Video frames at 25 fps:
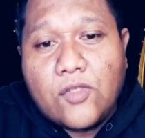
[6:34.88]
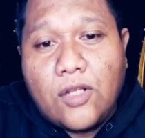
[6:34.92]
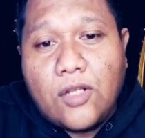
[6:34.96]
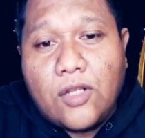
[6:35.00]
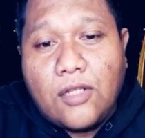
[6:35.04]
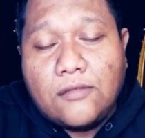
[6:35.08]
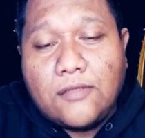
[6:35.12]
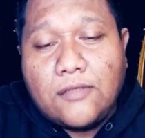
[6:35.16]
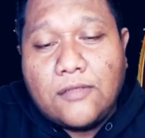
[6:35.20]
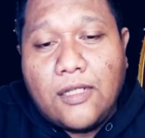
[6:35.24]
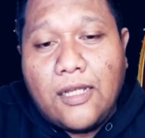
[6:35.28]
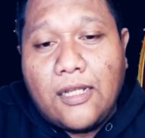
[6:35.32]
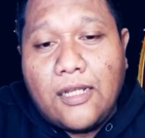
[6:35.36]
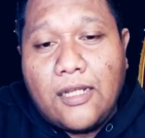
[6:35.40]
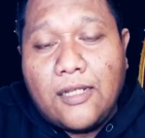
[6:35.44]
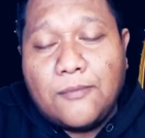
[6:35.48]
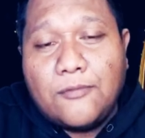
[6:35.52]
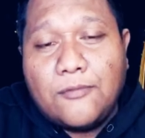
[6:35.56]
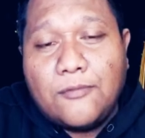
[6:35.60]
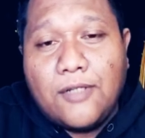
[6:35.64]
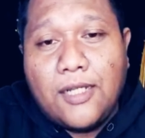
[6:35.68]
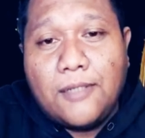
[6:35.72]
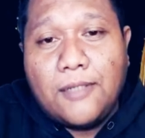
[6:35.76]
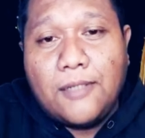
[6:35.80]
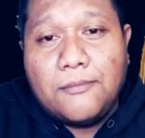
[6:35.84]
Sallallahu
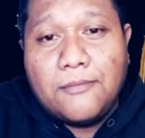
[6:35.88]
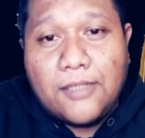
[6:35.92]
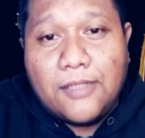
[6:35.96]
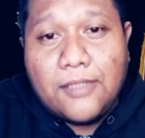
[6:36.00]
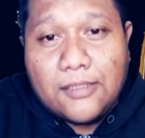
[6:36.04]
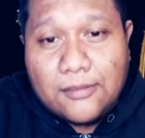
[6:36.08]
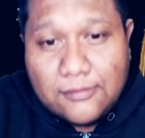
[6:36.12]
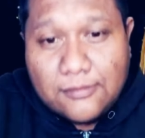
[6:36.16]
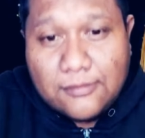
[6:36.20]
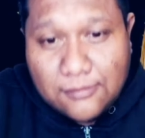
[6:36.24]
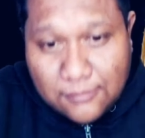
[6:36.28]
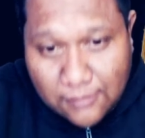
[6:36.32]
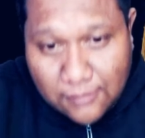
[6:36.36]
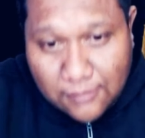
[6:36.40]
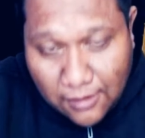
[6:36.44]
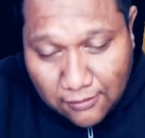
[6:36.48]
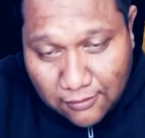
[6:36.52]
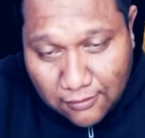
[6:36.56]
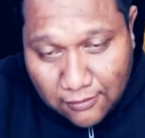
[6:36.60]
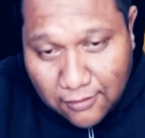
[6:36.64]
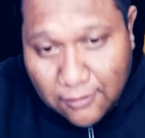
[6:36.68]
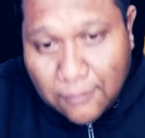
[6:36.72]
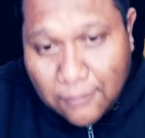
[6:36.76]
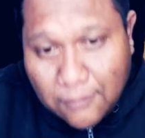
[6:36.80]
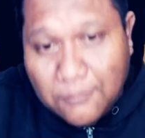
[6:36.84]
ala Muhammad
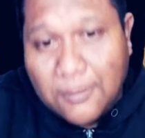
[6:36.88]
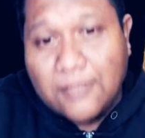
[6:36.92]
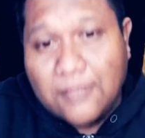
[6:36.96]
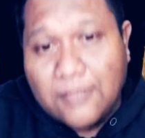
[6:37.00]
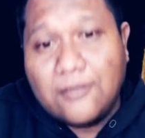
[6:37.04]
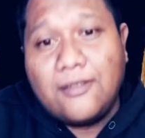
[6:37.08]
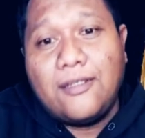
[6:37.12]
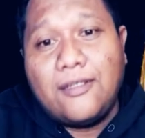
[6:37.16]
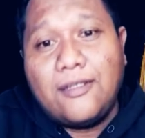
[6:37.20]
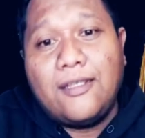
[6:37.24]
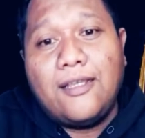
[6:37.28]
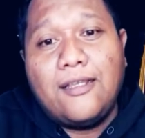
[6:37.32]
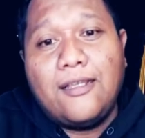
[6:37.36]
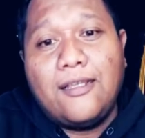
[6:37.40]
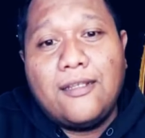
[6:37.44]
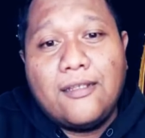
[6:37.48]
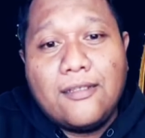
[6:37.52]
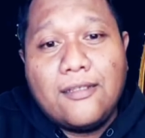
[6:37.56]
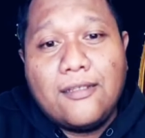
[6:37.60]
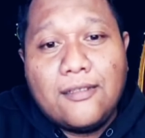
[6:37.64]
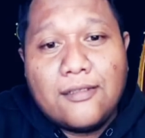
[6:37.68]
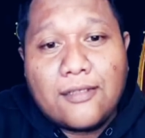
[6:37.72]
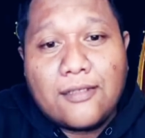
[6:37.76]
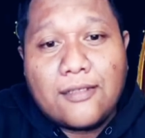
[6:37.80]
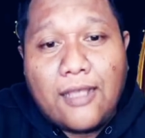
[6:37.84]
Allahumma sholli
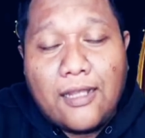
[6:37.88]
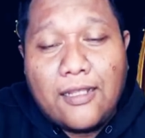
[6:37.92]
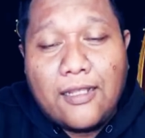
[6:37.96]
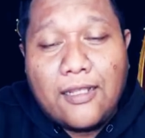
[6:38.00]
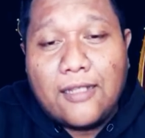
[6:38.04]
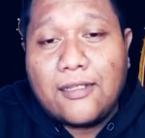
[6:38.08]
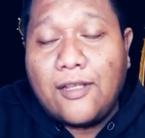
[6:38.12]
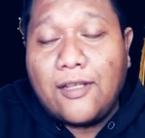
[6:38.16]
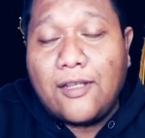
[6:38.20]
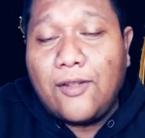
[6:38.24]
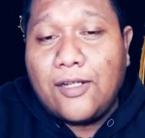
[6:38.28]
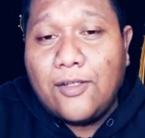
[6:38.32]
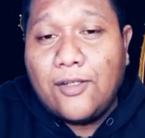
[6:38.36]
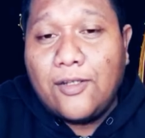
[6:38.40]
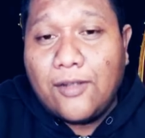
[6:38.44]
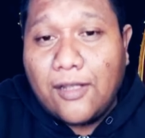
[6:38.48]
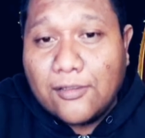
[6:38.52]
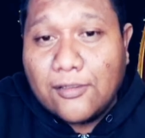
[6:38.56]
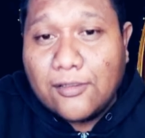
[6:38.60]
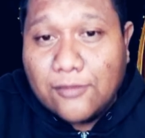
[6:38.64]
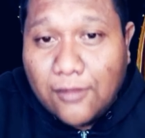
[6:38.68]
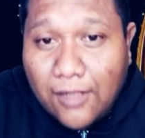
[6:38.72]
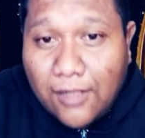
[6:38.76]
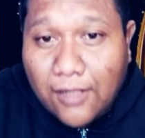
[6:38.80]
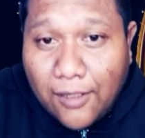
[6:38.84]
kalian kalau ada
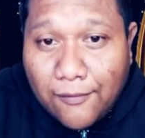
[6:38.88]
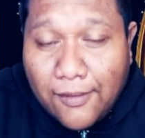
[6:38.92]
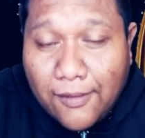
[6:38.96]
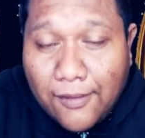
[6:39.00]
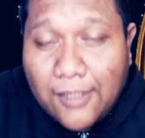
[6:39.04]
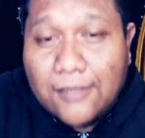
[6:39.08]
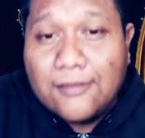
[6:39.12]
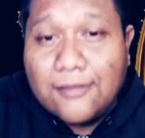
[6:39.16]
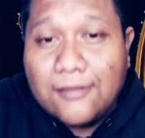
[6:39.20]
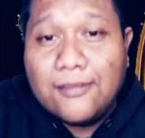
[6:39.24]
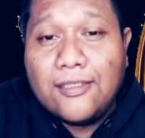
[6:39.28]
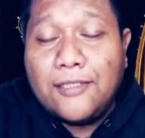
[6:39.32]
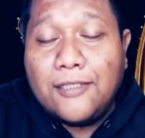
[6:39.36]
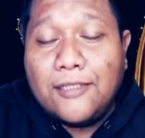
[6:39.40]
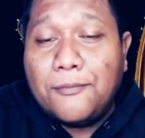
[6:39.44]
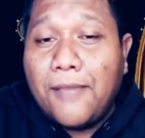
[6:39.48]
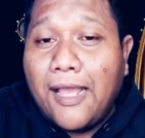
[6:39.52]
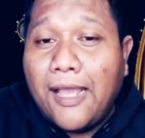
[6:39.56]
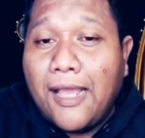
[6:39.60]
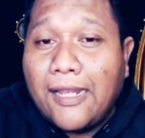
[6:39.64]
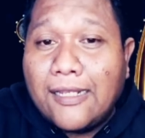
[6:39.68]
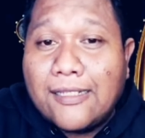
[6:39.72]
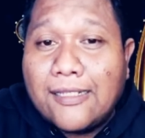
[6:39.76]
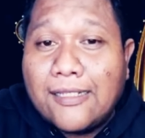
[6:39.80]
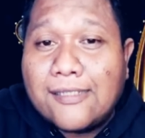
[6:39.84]
orang sholawat
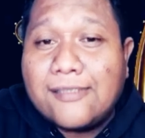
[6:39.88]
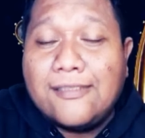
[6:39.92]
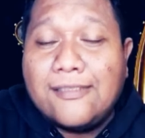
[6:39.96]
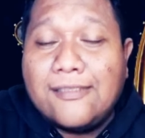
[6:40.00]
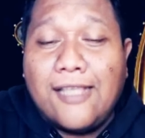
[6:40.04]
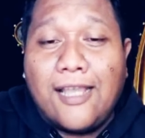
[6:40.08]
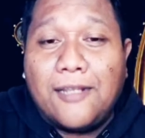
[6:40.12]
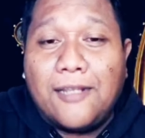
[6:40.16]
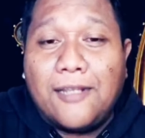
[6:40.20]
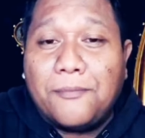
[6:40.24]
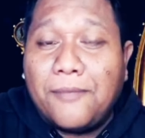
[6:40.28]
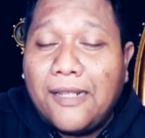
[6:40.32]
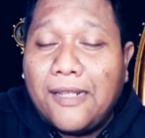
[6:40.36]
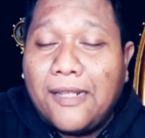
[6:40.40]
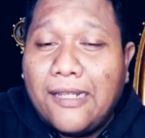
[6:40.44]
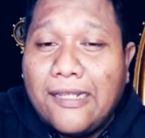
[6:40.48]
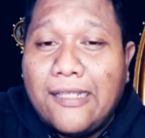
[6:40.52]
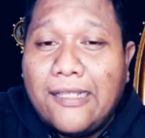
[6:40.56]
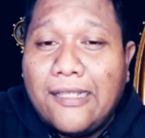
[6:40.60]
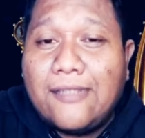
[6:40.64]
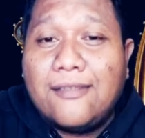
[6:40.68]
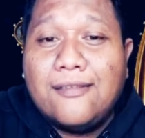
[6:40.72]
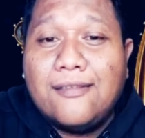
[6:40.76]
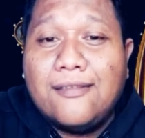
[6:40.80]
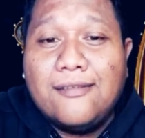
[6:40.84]
dibales jangan
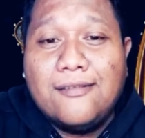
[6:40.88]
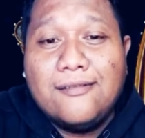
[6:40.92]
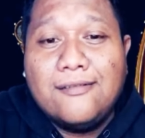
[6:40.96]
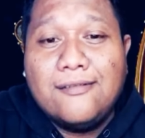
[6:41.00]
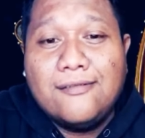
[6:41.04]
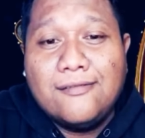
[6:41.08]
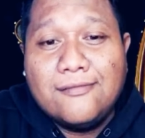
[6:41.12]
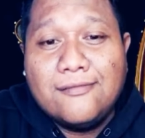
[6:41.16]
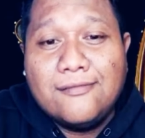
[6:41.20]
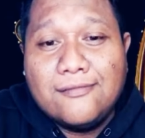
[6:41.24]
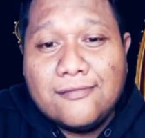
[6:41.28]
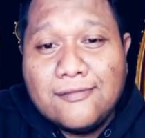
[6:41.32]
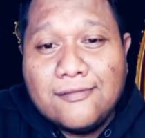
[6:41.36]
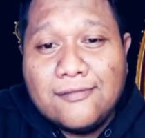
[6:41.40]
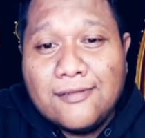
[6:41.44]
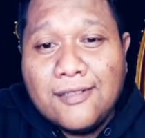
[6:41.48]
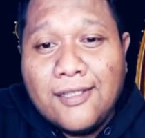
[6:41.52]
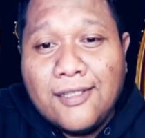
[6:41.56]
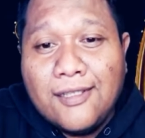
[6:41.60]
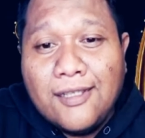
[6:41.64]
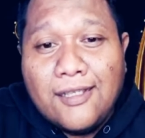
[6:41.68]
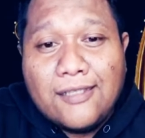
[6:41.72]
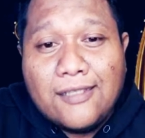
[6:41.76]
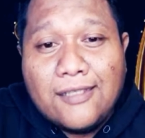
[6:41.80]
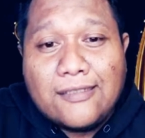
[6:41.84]
pelit
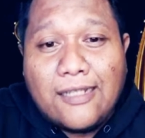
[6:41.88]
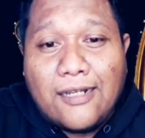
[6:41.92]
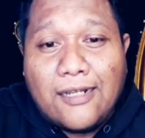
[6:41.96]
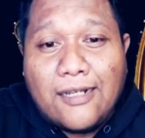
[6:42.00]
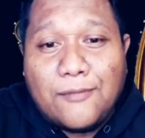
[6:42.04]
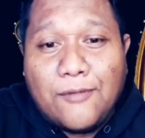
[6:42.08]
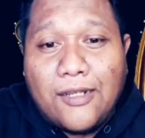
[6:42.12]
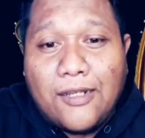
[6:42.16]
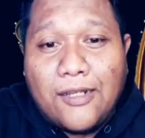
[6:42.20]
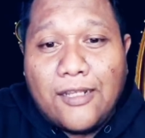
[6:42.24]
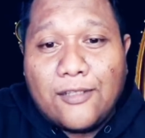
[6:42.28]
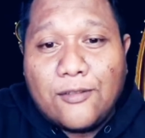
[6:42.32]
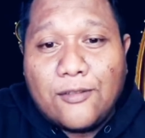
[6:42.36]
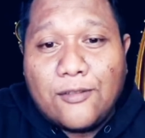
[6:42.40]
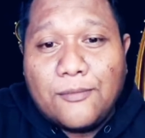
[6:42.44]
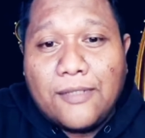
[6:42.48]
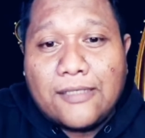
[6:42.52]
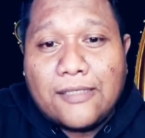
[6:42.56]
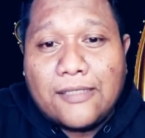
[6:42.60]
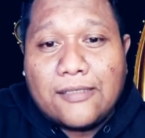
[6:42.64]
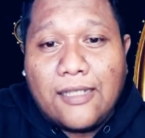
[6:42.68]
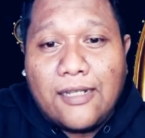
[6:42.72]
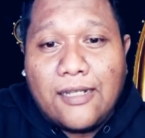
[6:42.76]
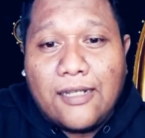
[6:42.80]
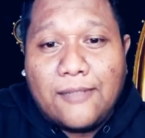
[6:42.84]

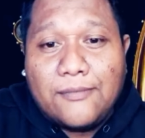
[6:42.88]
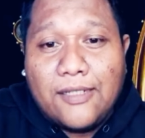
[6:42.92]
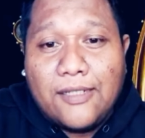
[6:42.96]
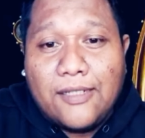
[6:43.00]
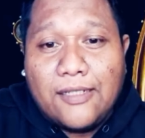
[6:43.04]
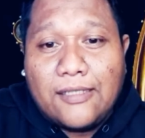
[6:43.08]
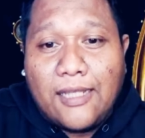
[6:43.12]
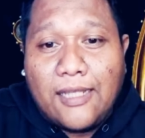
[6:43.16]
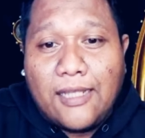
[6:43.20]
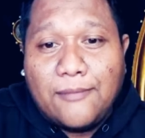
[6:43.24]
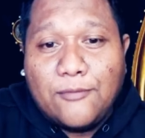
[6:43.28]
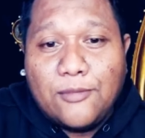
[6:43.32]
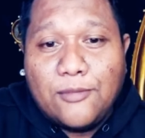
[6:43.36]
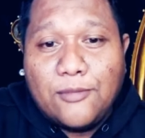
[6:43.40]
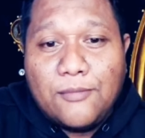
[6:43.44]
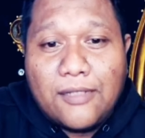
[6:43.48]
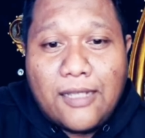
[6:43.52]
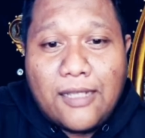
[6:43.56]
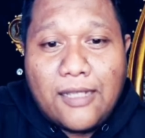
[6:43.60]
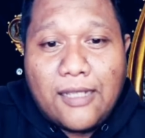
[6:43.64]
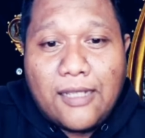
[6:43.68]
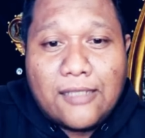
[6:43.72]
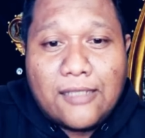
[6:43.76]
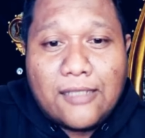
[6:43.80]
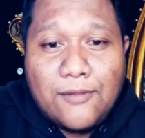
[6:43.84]
Assalamualaikum mas salam dari
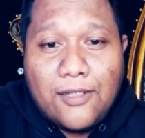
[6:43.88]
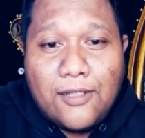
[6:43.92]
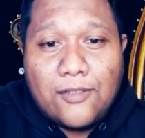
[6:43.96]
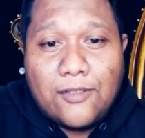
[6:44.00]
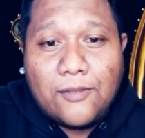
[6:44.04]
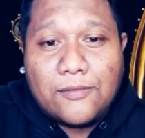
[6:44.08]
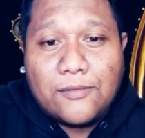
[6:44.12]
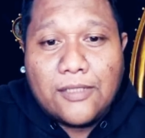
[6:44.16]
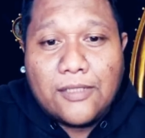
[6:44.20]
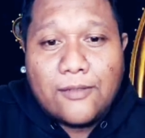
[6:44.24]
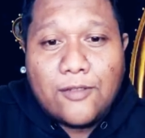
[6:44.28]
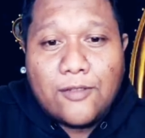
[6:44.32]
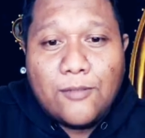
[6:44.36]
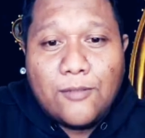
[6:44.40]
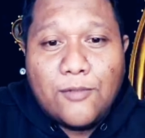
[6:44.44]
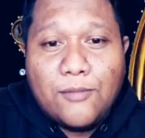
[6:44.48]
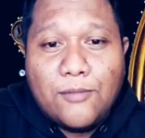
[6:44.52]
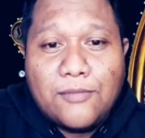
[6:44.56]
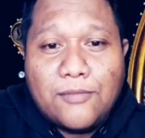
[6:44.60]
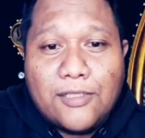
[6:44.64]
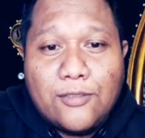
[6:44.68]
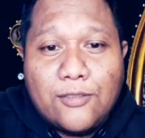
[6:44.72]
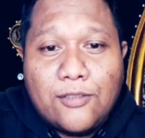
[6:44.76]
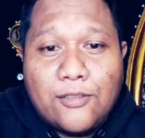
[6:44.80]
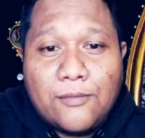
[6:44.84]
Tambun Bekasi Waalaikumsalam kau
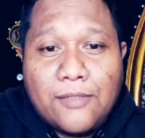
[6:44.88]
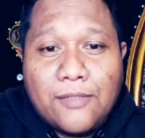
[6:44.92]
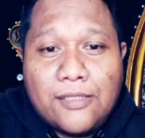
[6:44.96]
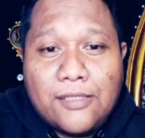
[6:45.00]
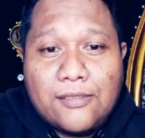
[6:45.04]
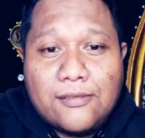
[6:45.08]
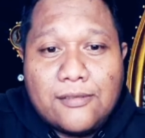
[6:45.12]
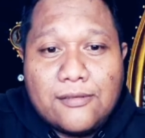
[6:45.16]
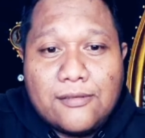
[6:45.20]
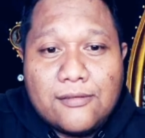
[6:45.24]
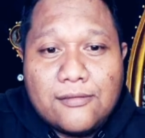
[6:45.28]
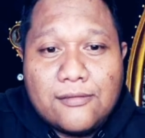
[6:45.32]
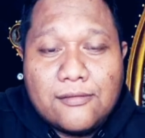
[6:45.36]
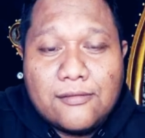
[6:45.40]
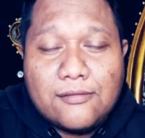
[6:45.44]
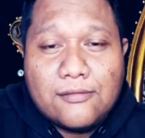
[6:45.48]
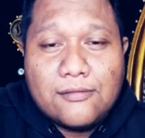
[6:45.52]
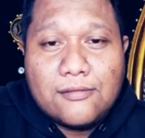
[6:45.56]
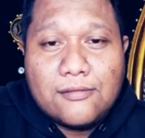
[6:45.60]
belum tidur mas